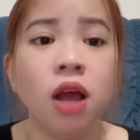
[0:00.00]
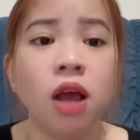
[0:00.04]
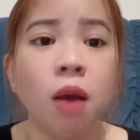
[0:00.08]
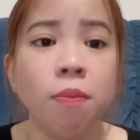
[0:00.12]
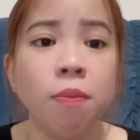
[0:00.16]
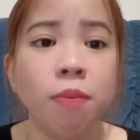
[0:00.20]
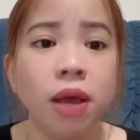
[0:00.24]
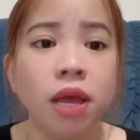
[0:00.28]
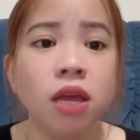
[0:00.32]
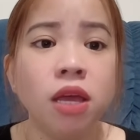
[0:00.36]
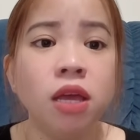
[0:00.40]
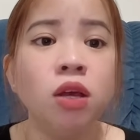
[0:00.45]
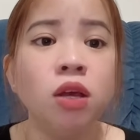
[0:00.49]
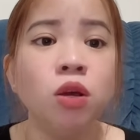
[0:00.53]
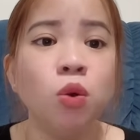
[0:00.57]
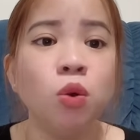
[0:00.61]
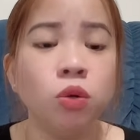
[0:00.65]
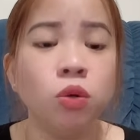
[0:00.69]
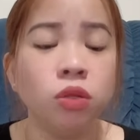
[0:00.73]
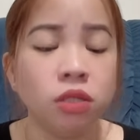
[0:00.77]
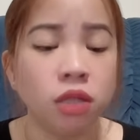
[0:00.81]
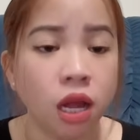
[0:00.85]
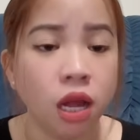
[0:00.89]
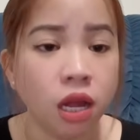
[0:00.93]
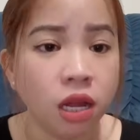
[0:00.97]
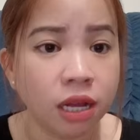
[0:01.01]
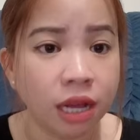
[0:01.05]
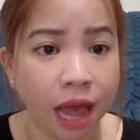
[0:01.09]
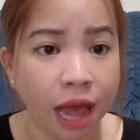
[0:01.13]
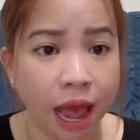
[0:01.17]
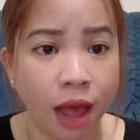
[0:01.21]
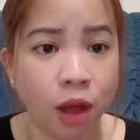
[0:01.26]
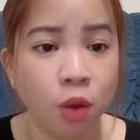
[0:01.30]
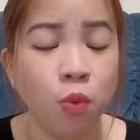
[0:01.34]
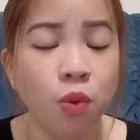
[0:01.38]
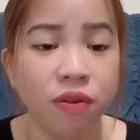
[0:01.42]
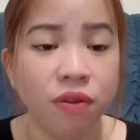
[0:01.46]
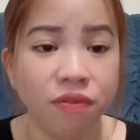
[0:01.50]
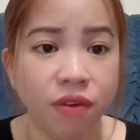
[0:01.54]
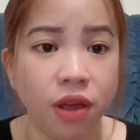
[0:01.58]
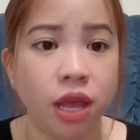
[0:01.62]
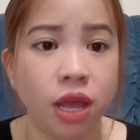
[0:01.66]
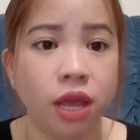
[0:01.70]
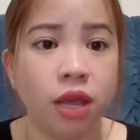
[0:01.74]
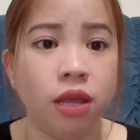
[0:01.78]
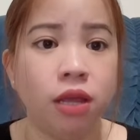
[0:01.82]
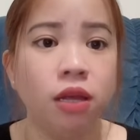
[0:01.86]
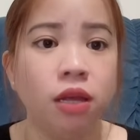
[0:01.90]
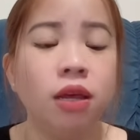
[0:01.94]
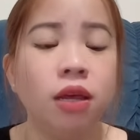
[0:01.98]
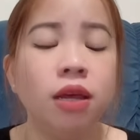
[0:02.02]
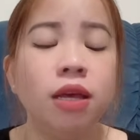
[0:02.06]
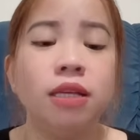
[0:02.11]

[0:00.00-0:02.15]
góp ý của tất cả quý vị